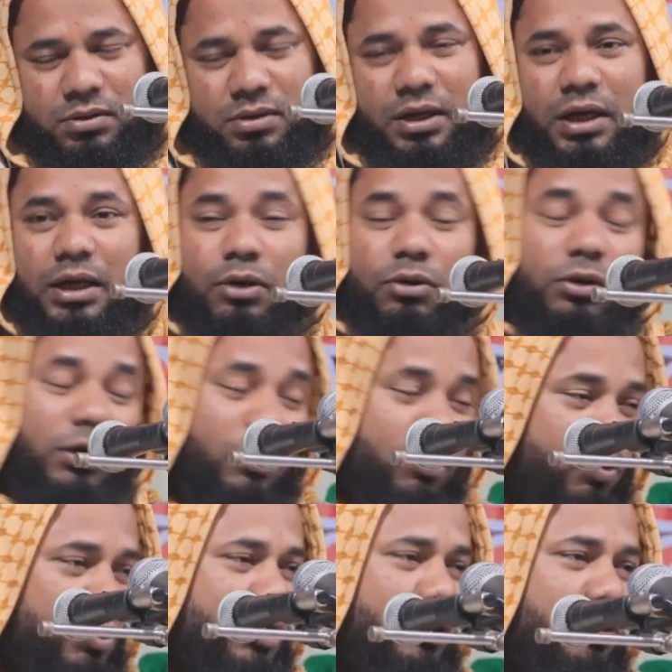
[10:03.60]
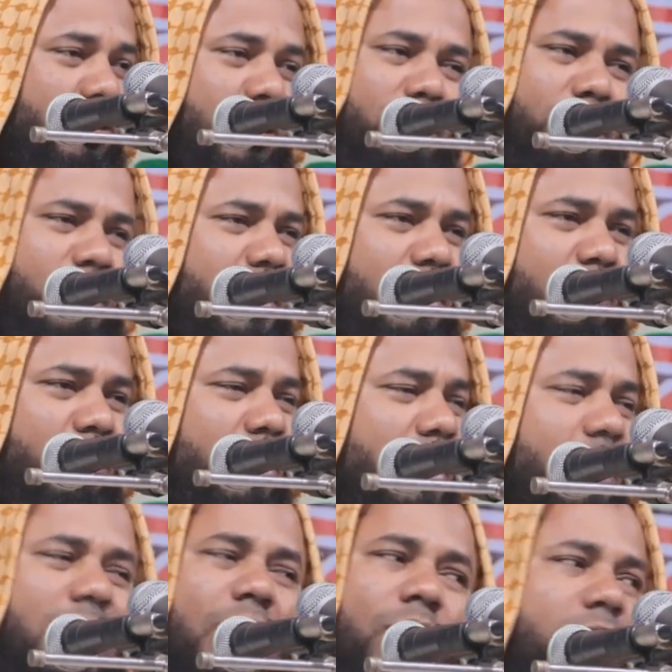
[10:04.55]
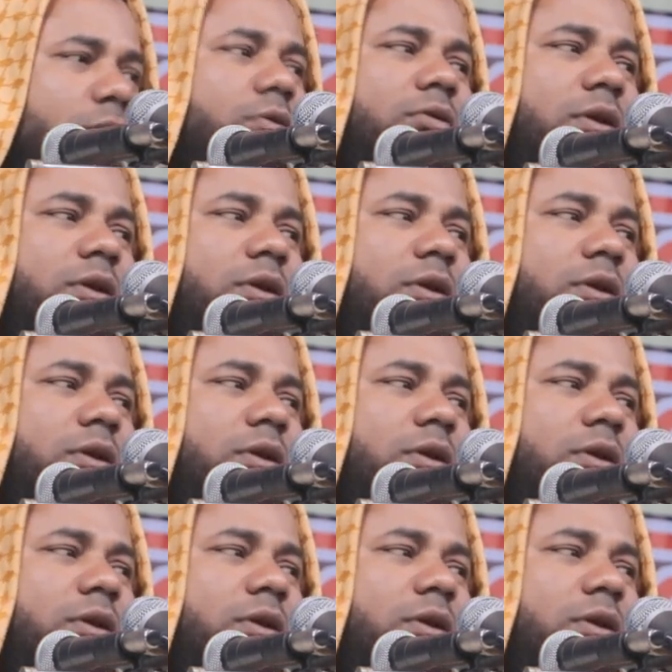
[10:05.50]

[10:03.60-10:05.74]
ছেলে হইলে খুশি হয় মেয়ে হইলে রাউই